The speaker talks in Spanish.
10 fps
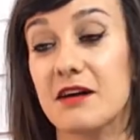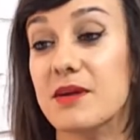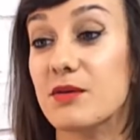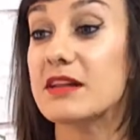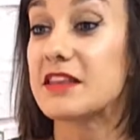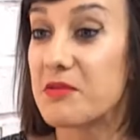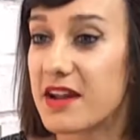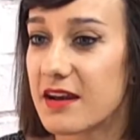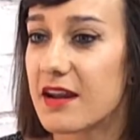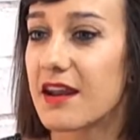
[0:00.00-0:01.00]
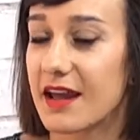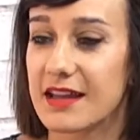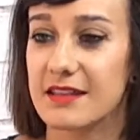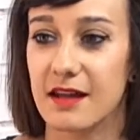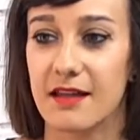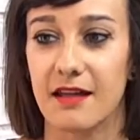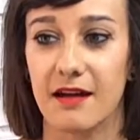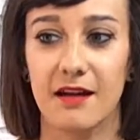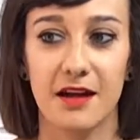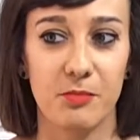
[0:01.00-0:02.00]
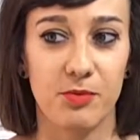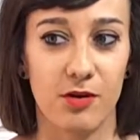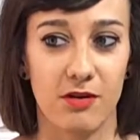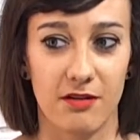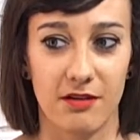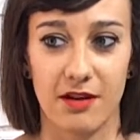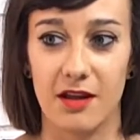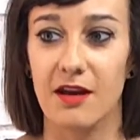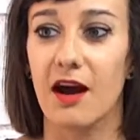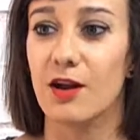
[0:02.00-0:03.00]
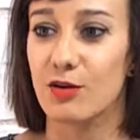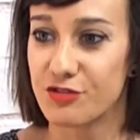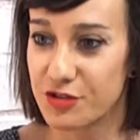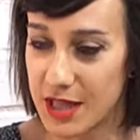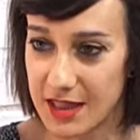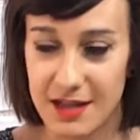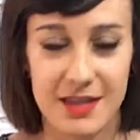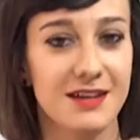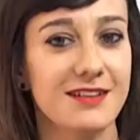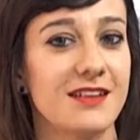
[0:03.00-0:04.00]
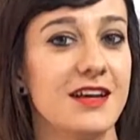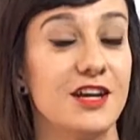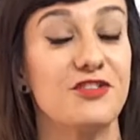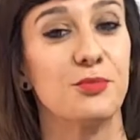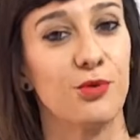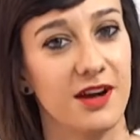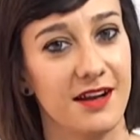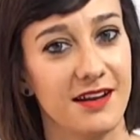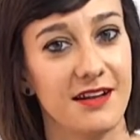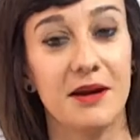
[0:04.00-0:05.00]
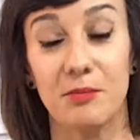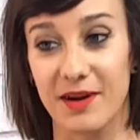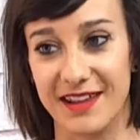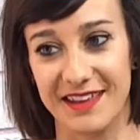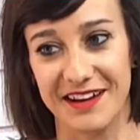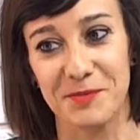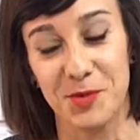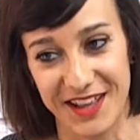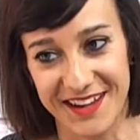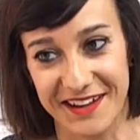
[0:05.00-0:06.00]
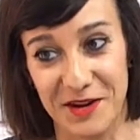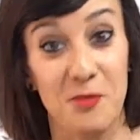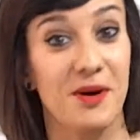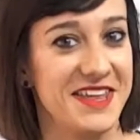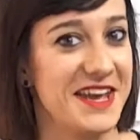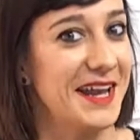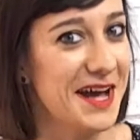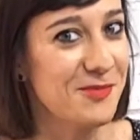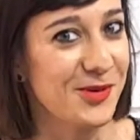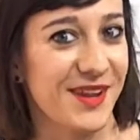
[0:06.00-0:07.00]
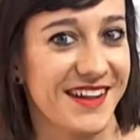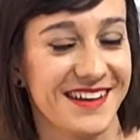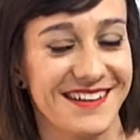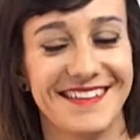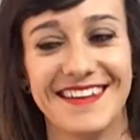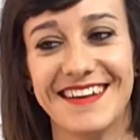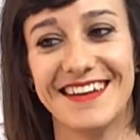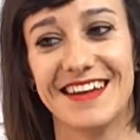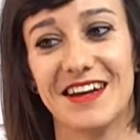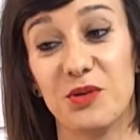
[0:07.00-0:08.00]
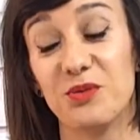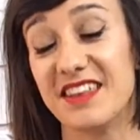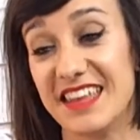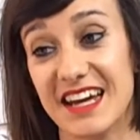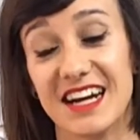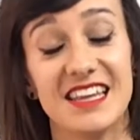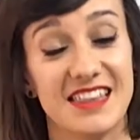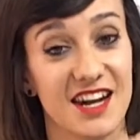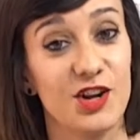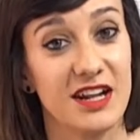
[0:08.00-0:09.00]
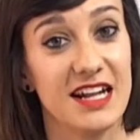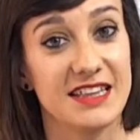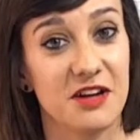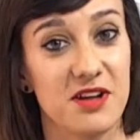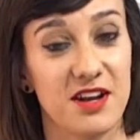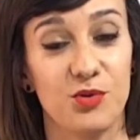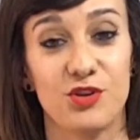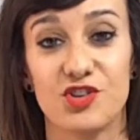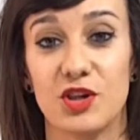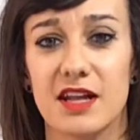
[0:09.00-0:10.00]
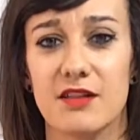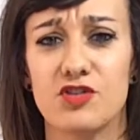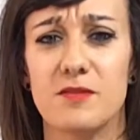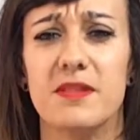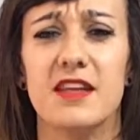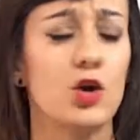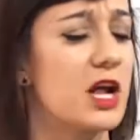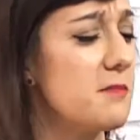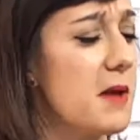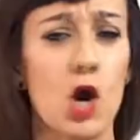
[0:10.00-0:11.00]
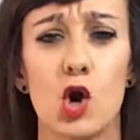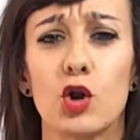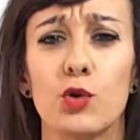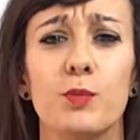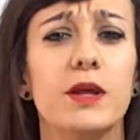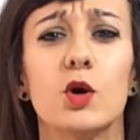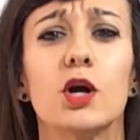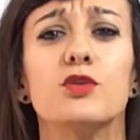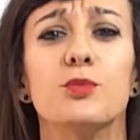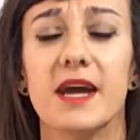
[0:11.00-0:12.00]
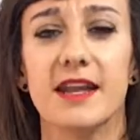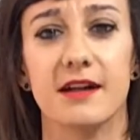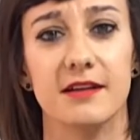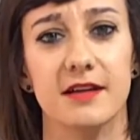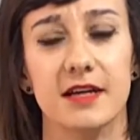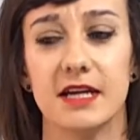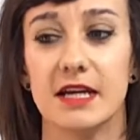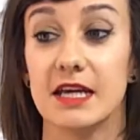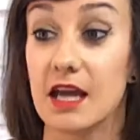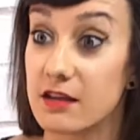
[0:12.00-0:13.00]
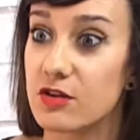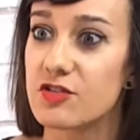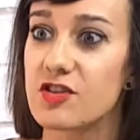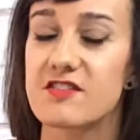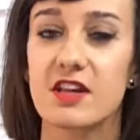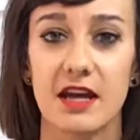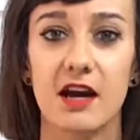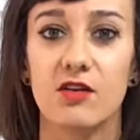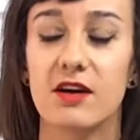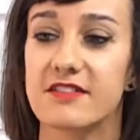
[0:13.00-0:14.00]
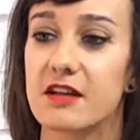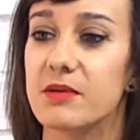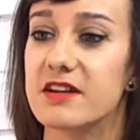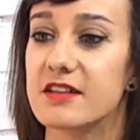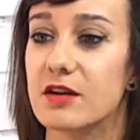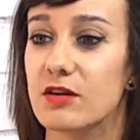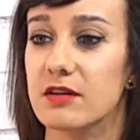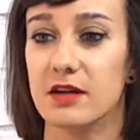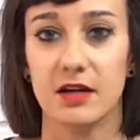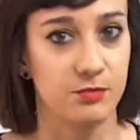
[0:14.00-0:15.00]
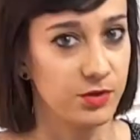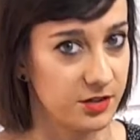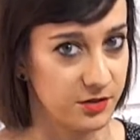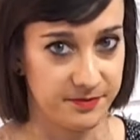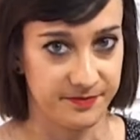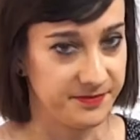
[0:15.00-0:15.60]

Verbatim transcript: había una taberna regentada por eh, Alonso de Zayas y su mujer María Morena, o María la Morena un día entraron en la taberna unos soldados y pidieron el mejor vino que tuvieran y ellos se negaron a servírselo. Bueno,